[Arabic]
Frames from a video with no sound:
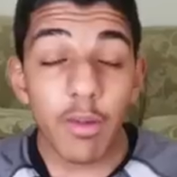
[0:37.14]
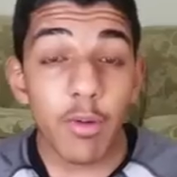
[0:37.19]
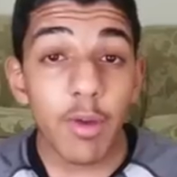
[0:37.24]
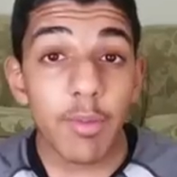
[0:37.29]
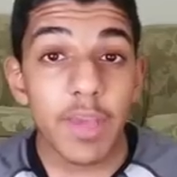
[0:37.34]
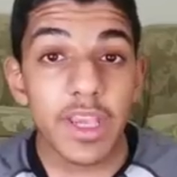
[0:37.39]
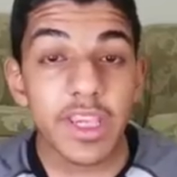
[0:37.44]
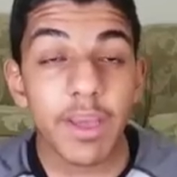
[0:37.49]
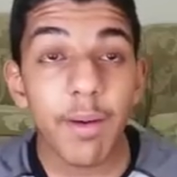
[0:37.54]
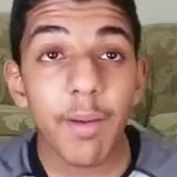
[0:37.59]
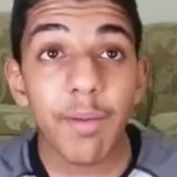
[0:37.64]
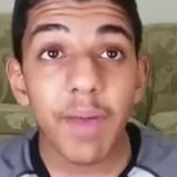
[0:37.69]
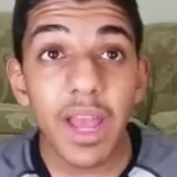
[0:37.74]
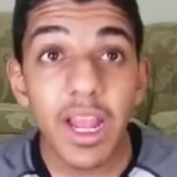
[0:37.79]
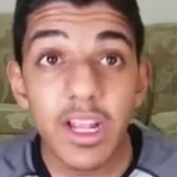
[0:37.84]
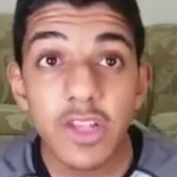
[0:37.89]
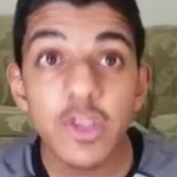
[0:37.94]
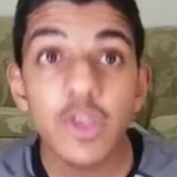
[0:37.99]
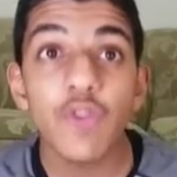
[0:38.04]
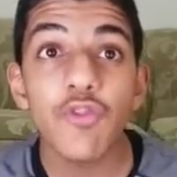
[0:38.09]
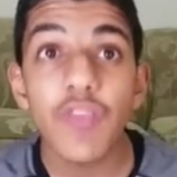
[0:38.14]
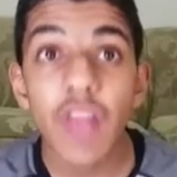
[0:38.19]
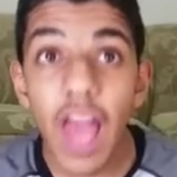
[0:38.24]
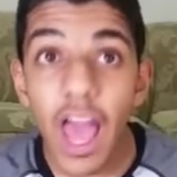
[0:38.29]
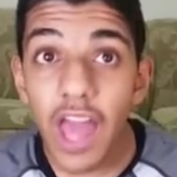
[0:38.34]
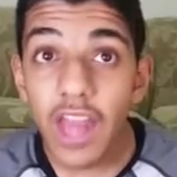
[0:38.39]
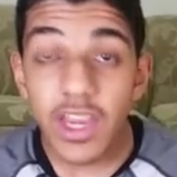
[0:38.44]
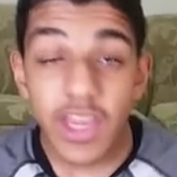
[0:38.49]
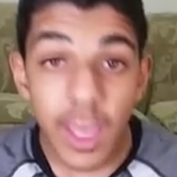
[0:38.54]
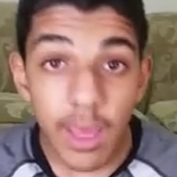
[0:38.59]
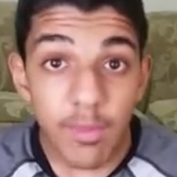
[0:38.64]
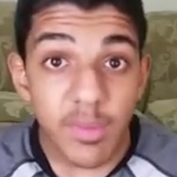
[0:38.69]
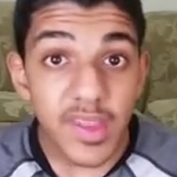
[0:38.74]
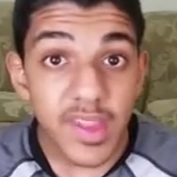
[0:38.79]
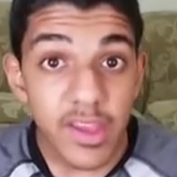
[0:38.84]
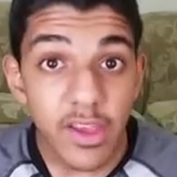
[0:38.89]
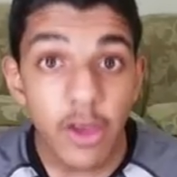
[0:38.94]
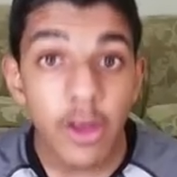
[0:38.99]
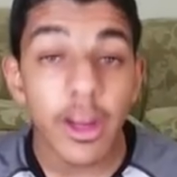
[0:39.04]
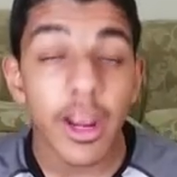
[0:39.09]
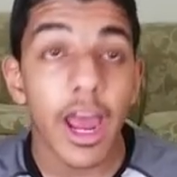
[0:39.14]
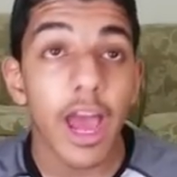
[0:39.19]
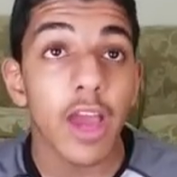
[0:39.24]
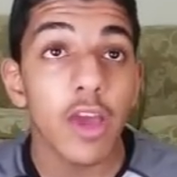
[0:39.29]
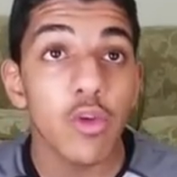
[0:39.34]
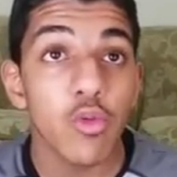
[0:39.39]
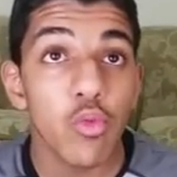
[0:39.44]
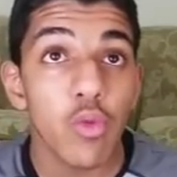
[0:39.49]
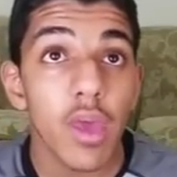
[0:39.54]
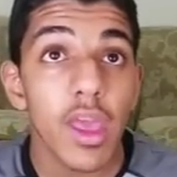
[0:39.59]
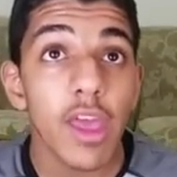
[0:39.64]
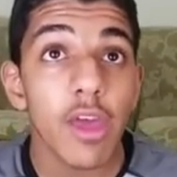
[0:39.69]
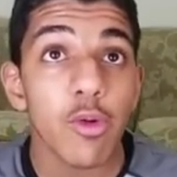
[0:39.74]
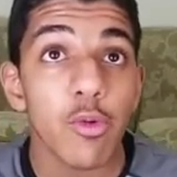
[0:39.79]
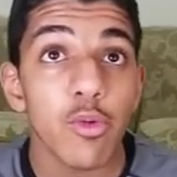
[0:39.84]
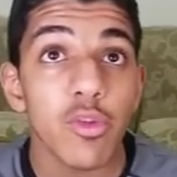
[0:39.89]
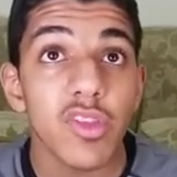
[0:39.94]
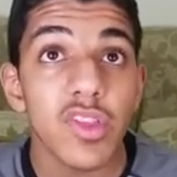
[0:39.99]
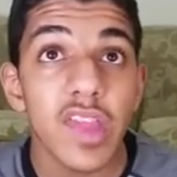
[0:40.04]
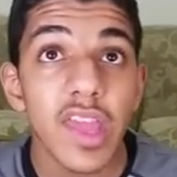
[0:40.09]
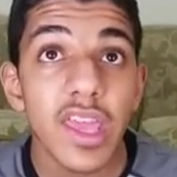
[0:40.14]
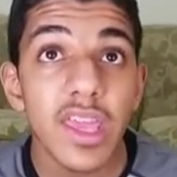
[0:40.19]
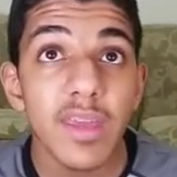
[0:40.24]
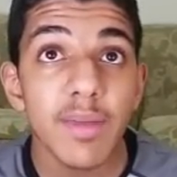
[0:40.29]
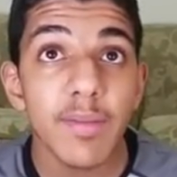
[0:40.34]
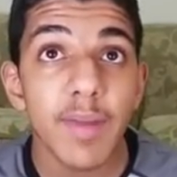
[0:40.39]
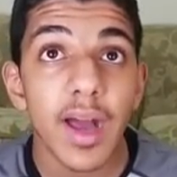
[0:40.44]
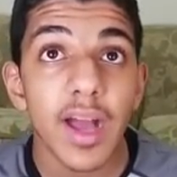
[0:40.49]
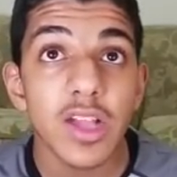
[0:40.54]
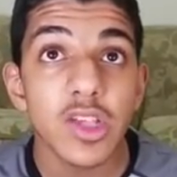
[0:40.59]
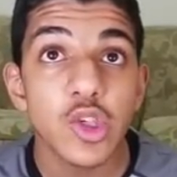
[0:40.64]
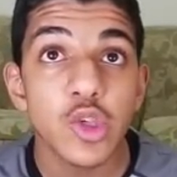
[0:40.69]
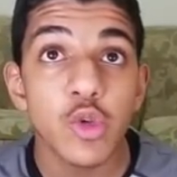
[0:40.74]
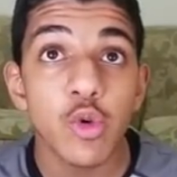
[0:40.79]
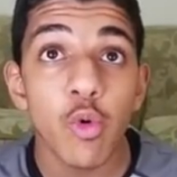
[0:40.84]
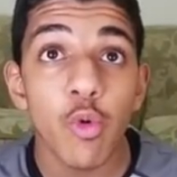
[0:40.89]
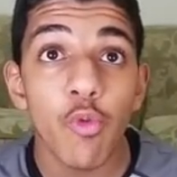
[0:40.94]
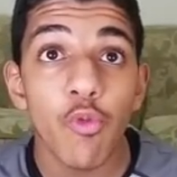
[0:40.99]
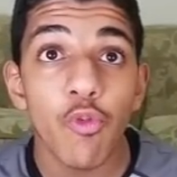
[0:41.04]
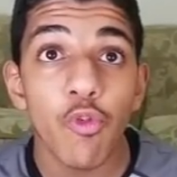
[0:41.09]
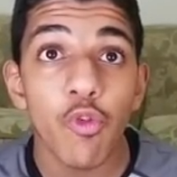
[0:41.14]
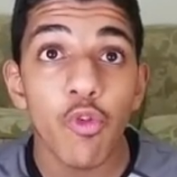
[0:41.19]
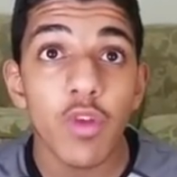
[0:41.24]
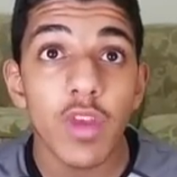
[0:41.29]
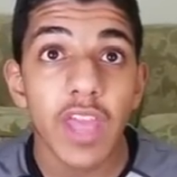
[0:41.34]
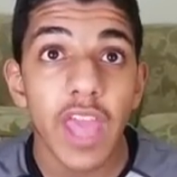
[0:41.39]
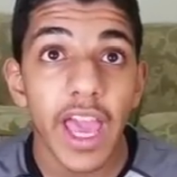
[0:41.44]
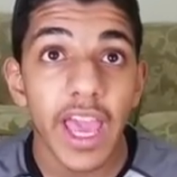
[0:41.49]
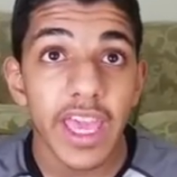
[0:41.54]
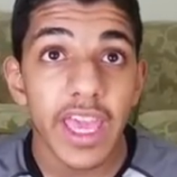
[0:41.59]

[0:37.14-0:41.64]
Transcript: فالمهم يا شباب خلينا نشوف الان كم سعر اجويرو اجويرو زي ما تشوفون يا